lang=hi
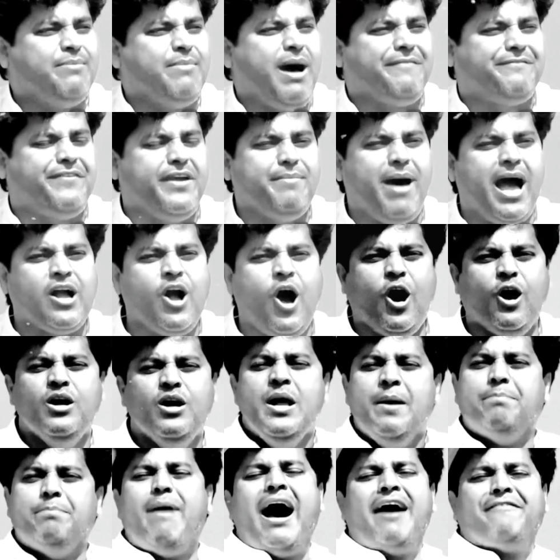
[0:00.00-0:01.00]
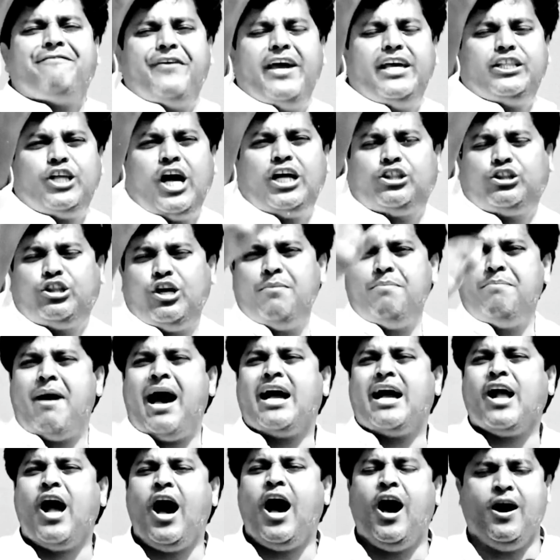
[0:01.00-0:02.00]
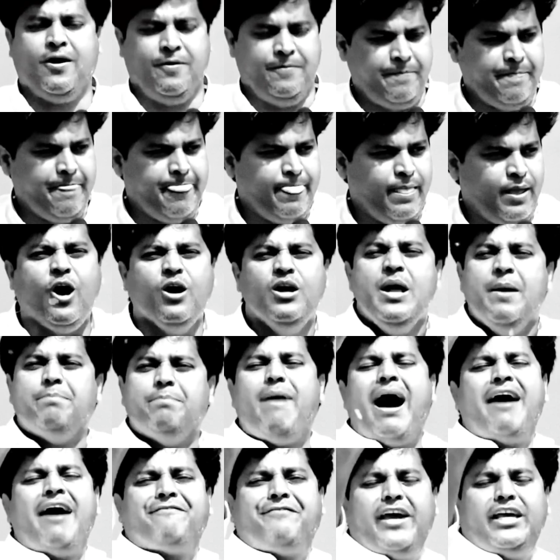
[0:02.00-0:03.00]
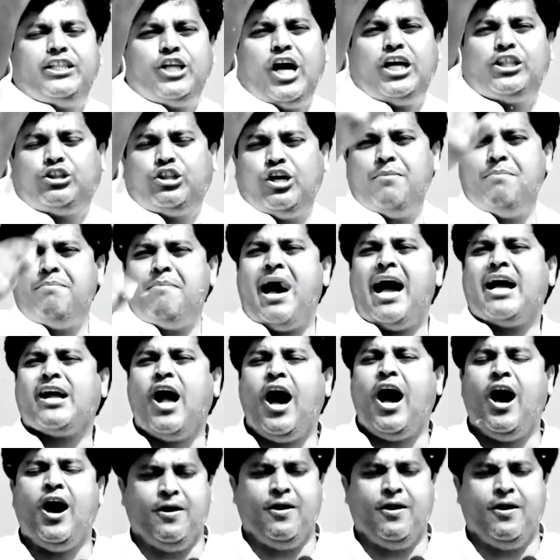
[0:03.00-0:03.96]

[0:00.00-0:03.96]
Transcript: माफी मांगो माफी तो तुम मांगो और माफी तो तुम मांगो